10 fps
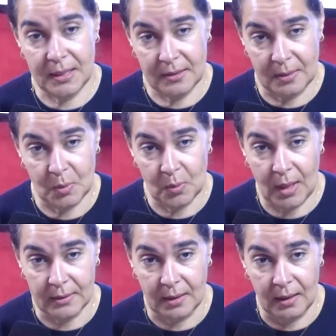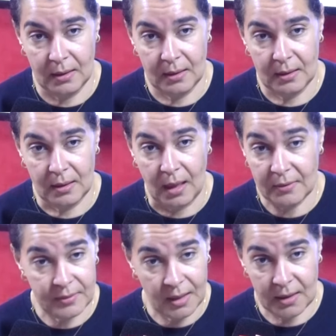كنعملوا خطأ
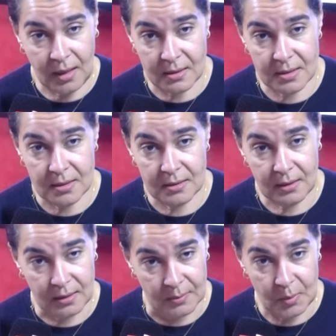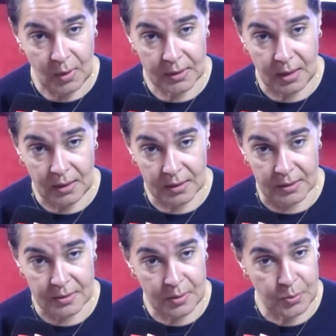عرفنا احنا ناقصين كنعملوا خطا
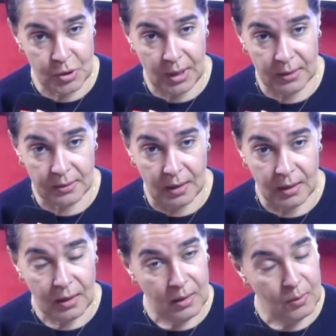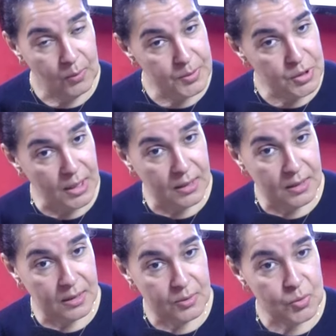كنرتكبوا شي خطا هو باش
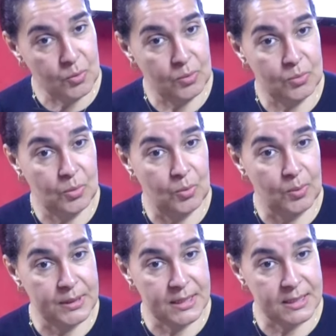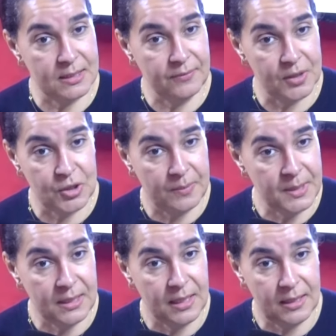كي شنو عنده هو ديك الصفه
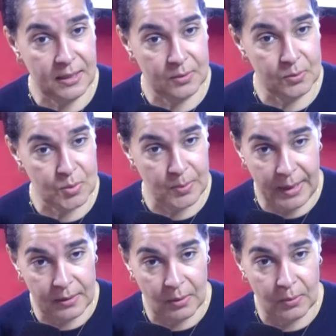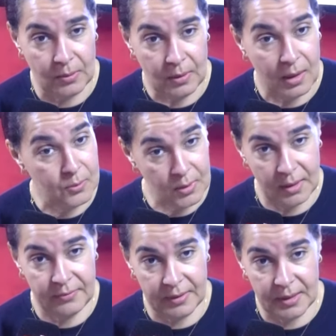الجميله اللي عنده سبحانه انه
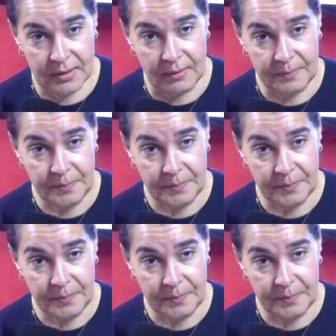كيغفر لينا